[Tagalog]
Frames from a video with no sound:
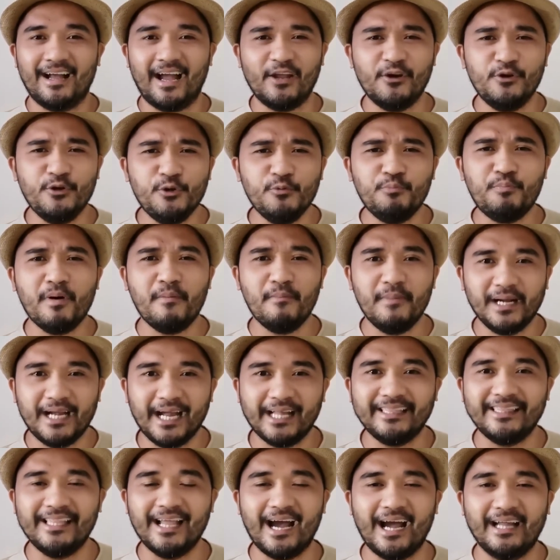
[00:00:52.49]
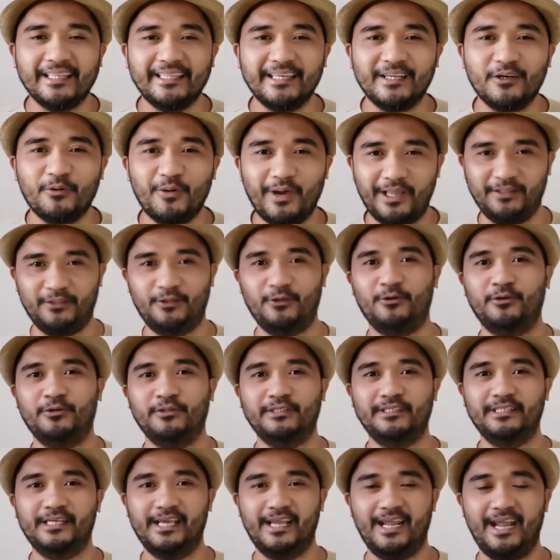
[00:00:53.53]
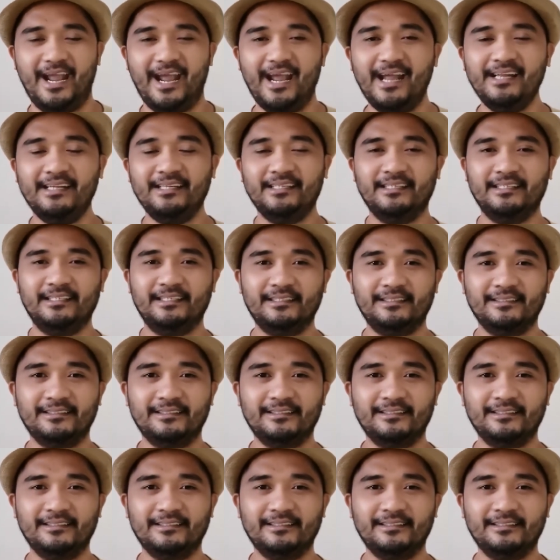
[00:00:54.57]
Ano yung pamagat ng ating kwento? Sige nga.